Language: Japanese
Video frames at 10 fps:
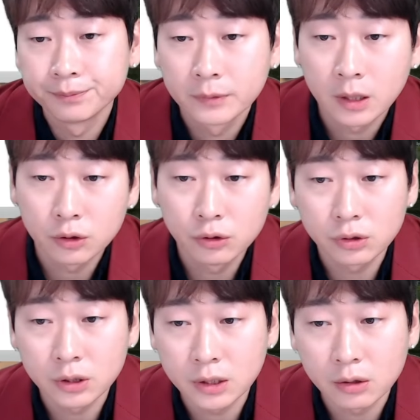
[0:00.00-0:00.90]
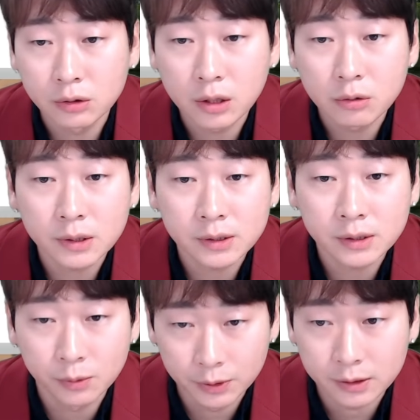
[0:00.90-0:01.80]
ニュースに出るっていうのは
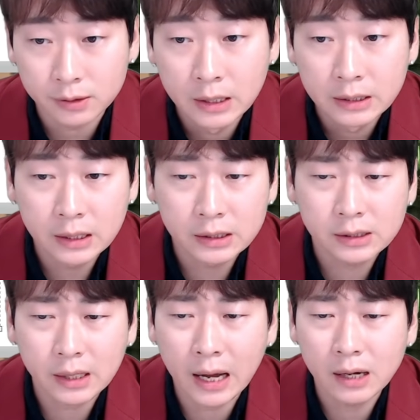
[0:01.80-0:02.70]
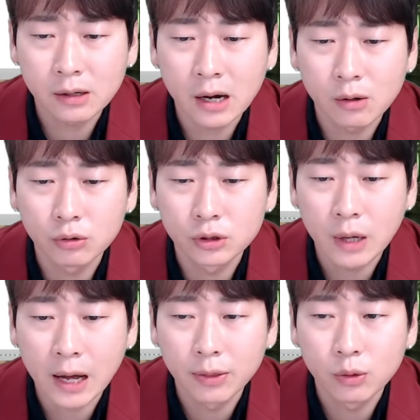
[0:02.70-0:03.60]
すごいです。で、実際、韓国での
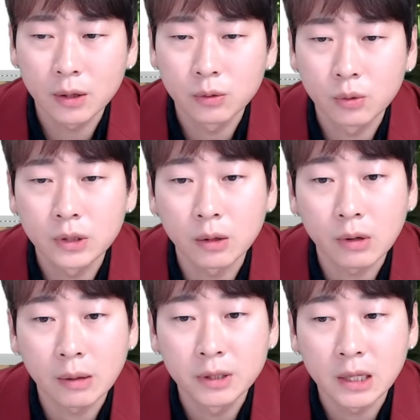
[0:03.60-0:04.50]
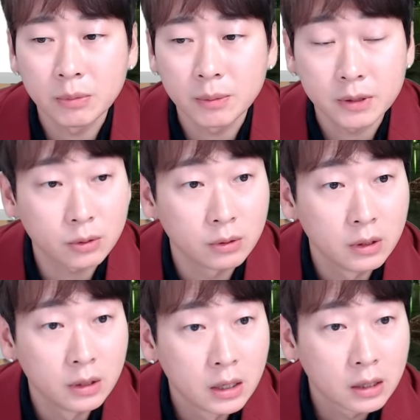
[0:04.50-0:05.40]
反応はどうなのか見てみましょう。
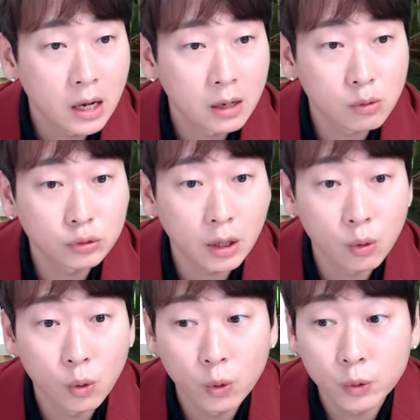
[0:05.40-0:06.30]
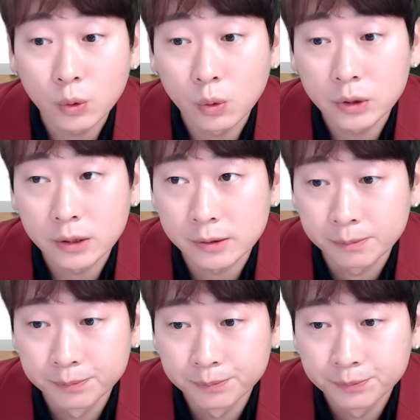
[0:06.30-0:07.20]
韓国で好評です。
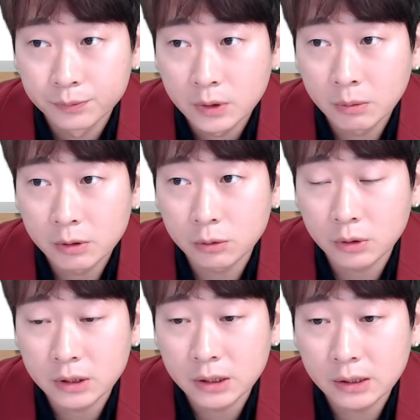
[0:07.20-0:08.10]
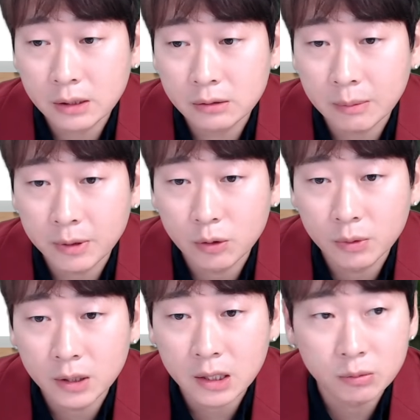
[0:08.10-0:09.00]
今ちょっと小さくてあんまり読
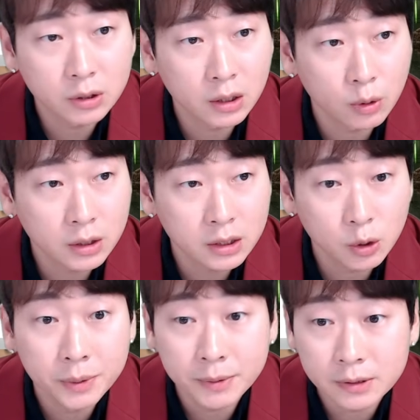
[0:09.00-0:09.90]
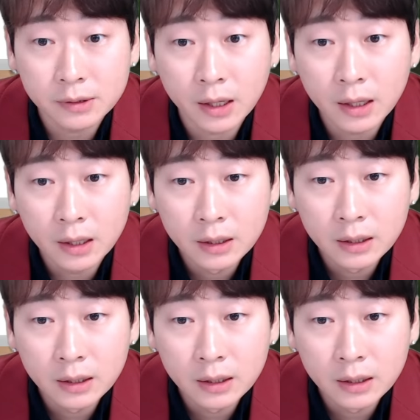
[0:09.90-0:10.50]
めないかもしれないけど、私読みますね。